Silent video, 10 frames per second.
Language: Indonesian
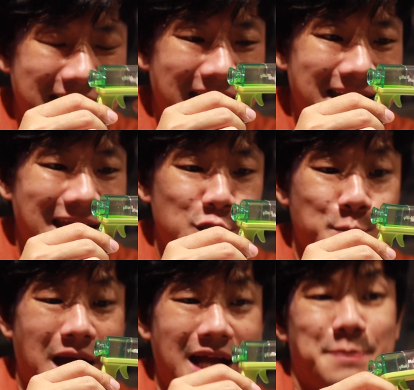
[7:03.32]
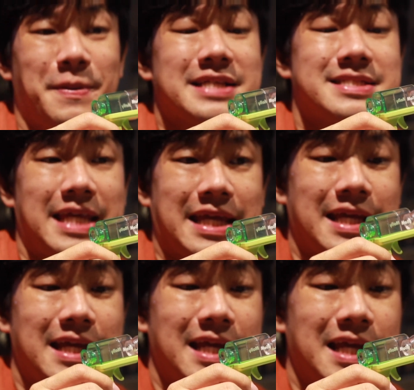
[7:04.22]
dan dia tuh bahannya plastik
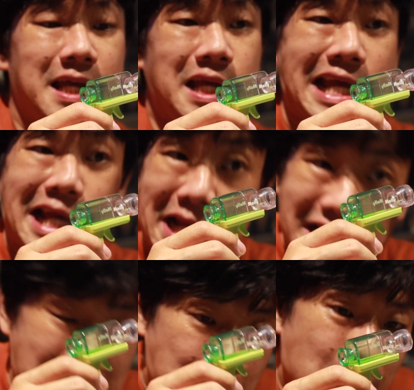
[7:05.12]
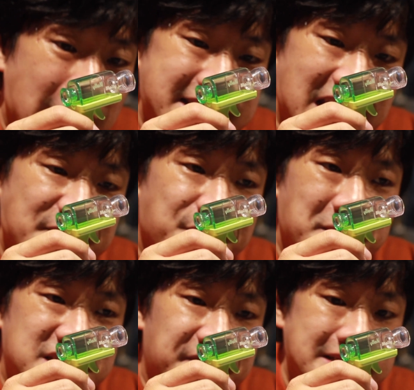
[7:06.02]
Nih, gue kasih
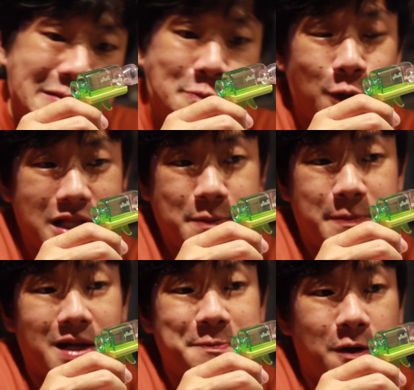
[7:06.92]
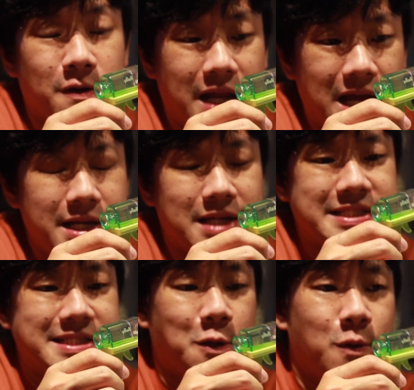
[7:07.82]
informasi friends. Buat beberapa orang dan
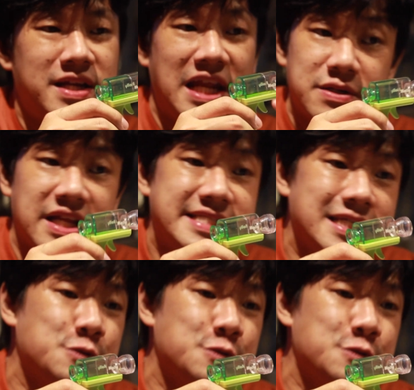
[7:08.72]
setahu gue di Indonesia